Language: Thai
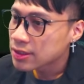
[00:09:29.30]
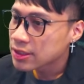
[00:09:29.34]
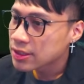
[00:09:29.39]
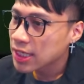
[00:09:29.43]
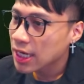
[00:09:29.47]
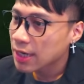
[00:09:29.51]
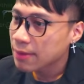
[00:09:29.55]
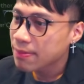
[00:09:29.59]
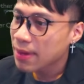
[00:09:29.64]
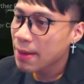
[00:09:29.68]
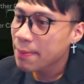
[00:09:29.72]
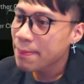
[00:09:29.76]

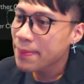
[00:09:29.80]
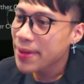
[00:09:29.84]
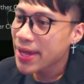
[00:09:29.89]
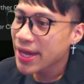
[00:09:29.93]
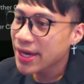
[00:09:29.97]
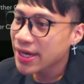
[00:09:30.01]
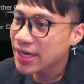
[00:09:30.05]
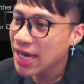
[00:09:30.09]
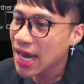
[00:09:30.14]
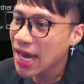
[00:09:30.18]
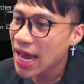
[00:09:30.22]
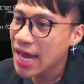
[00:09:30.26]
ถัดมาเบ
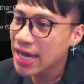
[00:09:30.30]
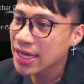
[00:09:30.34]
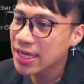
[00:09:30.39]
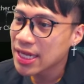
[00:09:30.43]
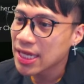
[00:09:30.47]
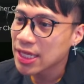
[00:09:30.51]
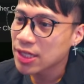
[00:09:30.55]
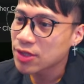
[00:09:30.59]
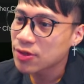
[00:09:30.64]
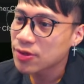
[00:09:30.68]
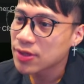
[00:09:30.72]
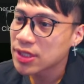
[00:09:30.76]
รา
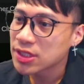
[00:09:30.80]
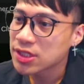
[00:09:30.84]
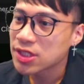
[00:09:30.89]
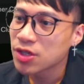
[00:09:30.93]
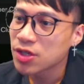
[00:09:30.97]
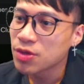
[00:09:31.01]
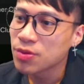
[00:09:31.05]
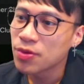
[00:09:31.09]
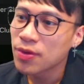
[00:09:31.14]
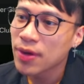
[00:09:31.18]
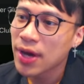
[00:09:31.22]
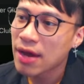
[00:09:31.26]
ดิ ตัวนี้ส
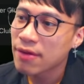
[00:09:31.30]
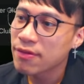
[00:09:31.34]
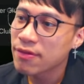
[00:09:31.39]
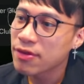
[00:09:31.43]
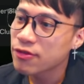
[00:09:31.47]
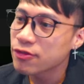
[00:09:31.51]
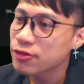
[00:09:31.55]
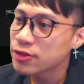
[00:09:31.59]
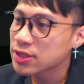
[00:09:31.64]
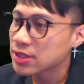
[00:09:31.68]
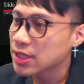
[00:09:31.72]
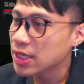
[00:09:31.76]
กิลมูาวิ
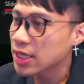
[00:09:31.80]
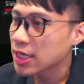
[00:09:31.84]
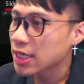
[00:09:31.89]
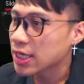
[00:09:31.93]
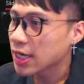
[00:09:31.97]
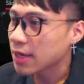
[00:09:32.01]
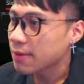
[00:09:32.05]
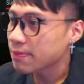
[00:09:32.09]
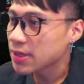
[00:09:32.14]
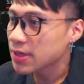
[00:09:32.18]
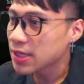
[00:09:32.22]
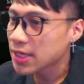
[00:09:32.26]
ฟุต่
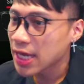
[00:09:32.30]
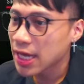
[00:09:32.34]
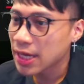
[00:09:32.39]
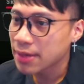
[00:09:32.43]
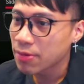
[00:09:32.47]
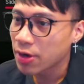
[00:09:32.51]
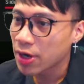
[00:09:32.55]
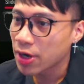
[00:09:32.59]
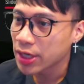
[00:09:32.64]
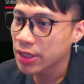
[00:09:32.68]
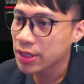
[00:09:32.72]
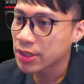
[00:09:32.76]
ครับ มีเดด
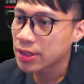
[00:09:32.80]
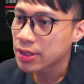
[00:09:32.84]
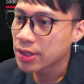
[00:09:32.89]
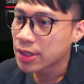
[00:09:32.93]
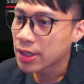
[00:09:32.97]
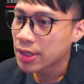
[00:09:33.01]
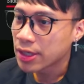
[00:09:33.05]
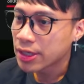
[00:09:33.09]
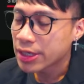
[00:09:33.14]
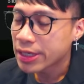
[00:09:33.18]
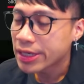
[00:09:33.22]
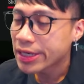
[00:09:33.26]
บอล
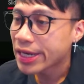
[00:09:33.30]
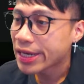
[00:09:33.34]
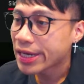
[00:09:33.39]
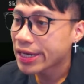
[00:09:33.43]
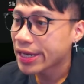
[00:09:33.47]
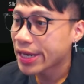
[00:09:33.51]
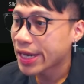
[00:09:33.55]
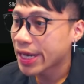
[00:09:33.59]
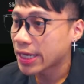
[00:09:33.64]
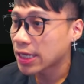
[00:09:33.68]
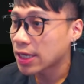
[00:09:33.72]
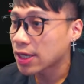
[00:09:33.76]
รีเลน
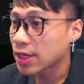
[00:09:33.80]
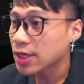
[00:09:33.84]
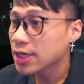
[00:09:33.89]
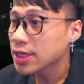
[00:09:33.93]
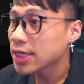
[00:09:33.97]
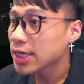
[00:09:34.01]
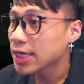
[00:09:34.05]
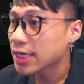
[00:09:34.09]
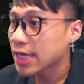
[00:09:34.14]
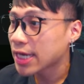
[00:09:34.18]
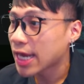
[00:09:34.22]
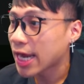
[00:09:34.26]
เลดแล้วก็
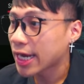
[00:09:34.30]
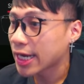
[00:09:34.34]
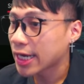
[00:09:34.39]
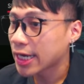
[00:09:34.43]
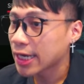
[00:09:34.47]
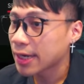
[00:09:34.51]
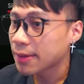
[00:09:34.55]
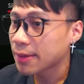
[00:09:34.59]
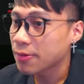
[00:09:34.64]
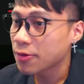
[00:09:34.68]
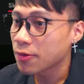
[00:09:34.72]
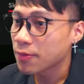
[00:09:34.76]
ยิงแรง
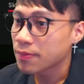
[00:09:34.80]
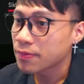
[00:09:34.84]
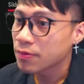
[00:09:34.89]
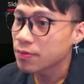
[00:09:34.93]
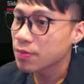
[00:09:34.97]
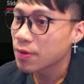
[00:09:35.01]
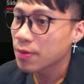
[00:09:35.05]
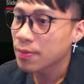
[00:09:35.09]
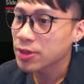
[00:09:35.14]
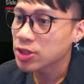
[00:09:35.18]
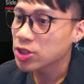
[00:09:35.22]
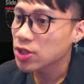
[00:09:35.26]
ครับผม
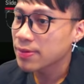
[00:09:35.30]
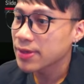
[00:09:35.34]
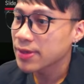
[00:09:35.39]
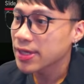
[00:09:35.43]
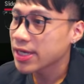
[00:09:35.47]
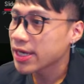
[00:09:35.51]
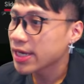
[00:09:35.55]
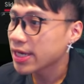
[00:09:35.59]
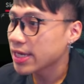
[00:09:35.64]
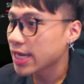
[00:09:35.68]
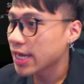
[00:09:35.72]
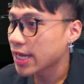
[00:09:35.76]
ผมไม่ชอบรี
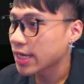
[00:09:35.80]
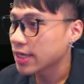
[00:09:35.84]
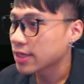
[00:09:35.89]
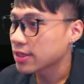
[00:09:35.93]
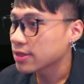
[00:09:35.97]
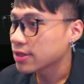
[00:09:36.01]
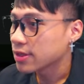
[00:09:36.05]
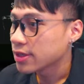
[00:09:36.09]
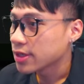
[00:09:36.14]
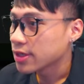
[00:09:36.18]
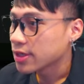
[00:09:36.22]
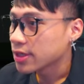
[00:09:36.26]
เลนเลด
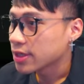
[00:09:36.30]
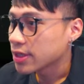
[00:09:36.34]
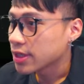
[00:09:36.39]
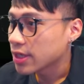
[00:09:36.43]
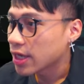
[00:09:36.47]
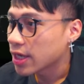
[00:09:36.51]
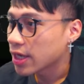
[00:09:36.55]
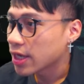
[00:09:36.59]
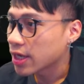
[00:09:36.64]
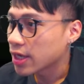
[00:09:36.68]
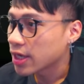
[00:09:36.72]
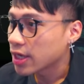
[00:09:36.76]

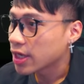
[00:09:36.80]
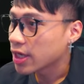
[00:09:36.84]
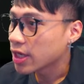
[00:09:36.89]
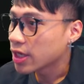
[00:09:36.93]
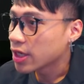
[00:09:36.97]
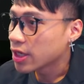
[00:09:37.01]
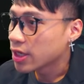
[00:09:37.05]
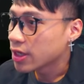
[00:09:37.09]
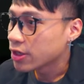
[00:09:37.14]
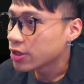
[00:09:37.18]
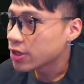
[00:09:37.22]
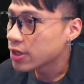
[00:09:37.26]

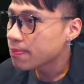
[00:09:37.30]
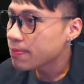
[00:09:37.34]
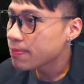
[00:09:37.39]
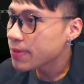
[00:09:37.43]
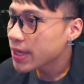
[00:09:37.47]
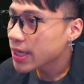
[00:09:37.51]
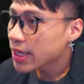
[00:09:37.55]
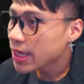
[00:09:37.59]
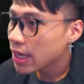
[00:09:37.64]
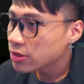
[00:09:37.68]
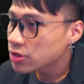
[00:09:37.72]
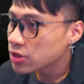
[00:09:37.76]
ดิบ
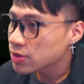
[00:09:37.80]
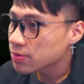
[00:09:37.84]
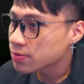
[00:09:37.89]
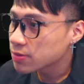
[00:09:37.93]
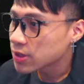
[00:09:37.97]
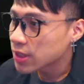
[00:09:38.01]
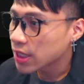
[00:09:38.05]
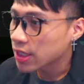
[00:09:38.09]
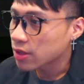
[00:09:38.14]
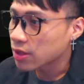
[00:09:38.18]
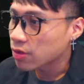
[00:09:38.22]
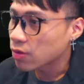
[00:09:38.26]
บิ้ง
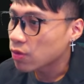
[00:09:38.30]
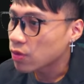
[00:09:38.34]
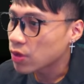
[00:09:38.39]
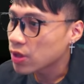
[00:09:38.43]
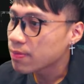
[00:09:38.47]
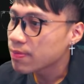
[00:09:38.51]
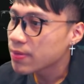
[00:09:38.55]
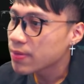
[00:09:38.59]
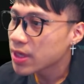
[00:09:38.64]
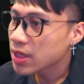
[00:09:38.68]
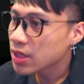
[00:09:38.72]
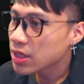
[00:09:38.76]
97โห
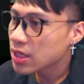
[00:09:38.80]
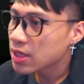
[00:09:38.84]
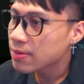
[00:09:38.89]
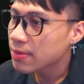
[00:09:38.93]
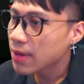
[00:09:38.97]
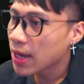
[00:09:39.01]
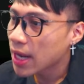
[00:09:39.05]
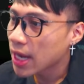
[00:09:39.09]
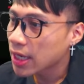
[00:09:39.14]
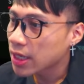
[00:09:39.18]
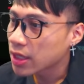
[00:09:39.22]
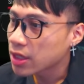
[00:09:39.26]
ดิบบิ้งดี
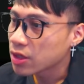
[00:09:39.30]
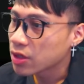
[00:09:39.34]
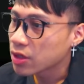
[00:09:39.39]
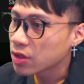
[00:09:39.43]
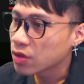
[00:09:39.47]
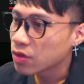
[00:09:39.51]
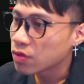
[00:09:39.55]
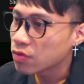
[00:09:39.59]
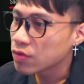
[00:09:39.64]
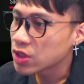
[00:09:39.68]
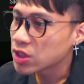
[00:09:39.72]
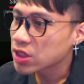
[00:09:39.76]
มาก
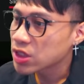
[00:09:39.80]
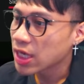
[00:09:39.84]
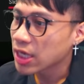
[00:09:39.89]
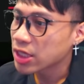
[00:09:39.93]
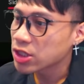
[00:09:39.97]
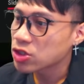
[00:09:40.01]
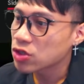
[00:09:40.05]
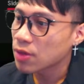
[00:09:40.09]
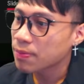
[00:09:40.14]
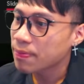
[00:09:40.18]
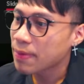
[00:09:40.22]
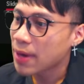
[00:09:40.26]
วิชั่น
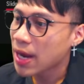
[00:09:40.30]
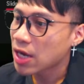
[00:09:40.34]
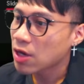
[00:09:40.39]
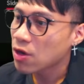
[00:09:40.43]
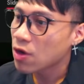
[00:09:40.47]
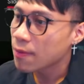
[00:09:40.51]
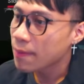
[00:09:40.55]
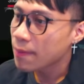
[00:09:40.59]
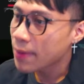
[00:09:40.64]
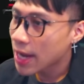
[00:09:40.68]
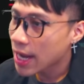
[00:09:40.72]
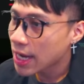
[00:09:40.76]
ช็อตพาร์ตล
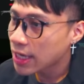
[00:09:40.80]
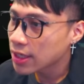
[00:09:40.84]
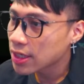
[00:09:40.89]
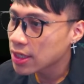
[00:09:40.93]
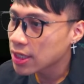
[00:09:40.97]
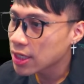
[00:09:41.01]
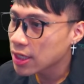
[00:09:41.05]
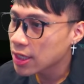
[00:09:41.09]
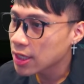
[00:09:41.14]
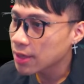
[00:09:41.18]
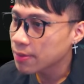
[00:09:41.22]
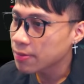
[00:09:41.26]
องพาร์ต
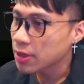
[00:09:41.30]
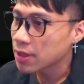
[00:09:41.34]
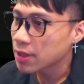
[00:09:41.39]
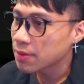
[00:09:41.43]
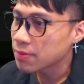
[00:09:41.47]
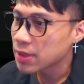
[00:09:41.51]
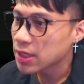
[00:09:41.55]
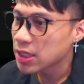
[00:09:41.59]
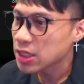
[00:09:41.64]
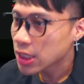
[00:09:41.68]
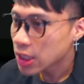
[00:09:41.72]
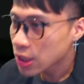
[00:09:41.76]
ดีครับเพิ่ม
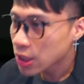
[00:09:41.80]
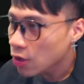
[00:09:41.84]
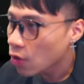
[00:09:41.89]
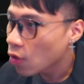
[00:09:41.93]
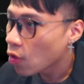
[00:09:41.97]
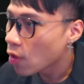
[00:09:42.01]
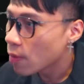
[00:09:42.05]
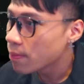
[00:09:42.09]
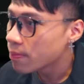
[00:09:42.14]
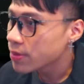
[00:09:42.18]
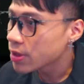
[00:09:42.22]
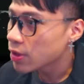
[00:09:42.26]
ดียิงค
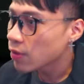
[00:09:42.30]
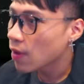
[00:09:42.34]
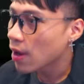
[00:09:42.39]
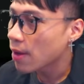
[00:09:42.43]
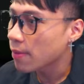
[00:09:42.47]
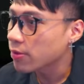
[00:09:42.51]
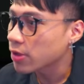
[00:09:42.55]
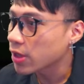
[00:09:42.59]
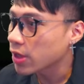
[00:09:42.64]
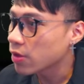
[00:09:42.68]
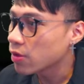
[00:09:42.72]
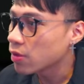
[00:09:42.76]
มมีควา
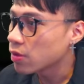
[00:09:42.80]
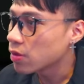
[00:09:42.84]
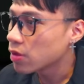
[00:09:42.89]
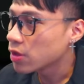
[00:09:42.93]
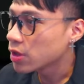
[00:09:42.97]
มเร็ว